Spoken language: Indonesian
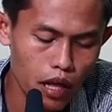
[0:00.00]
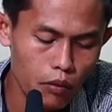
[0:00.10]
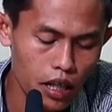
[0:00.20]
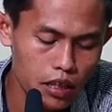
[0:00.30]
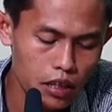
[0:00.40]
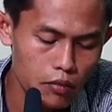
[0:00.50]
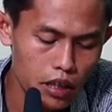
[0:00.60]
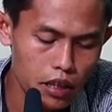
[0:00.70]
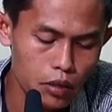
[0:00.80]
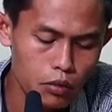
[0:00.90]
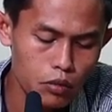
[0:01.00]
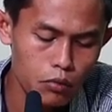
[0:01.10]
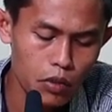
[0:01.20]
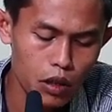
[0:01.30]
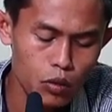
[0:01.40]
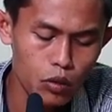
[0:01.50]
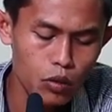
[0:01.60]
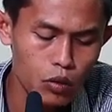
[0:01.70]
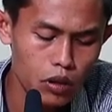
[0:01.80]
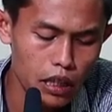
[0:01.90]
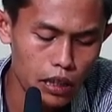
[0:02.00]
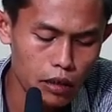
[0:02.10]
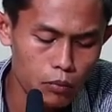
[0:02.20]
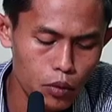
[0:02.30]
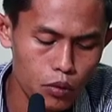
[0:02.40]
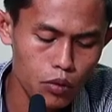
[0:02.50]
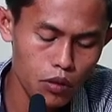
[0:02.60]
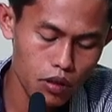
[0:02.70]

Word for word: awak dewi niku menuntut ilmu